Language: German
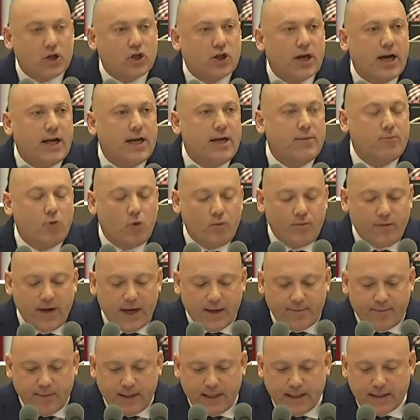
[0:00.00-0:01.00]
Stelle im
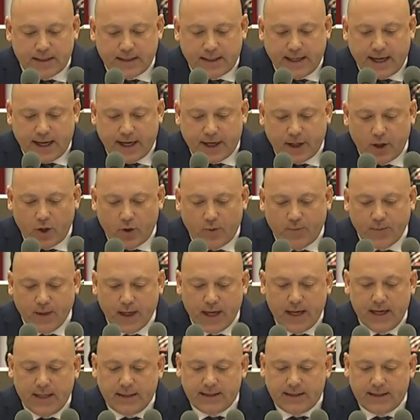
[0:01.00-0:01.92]
Umweltministerium.